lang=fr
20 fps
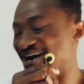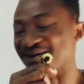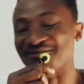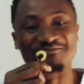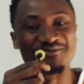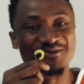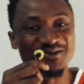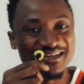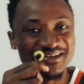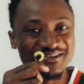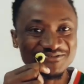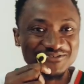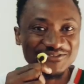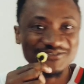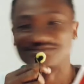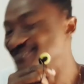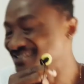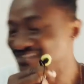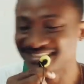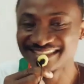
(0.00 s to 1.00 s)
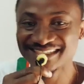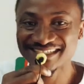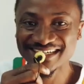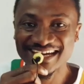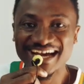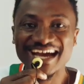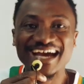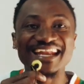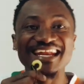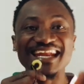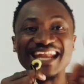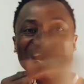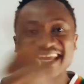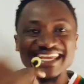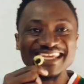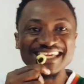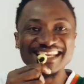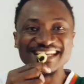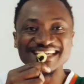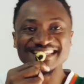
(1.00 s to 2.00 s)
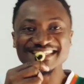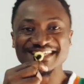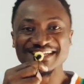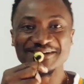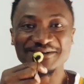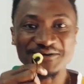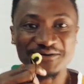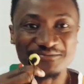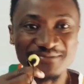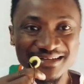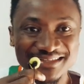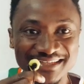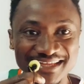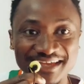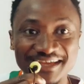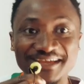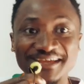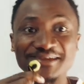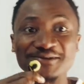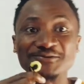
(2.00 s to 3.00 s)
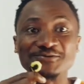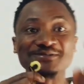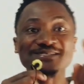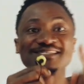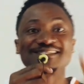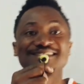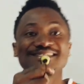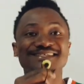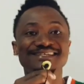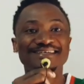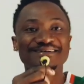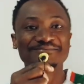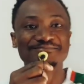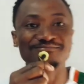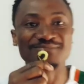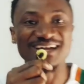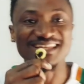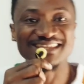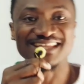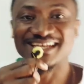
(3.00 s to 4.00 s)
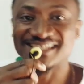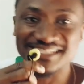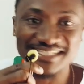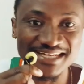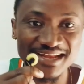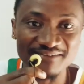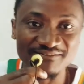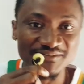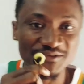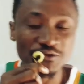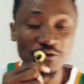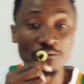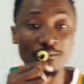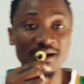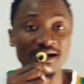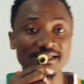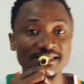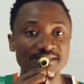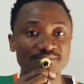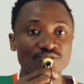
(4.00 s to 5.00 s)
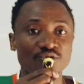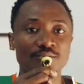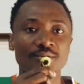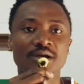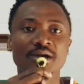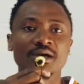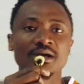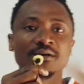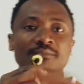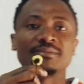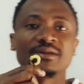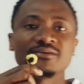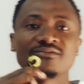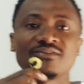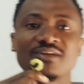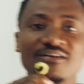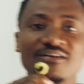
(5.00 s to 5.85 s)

abonnez-vous. Likez, laissez les commentaires et aussi partagez la vidéo au maximum. Bref,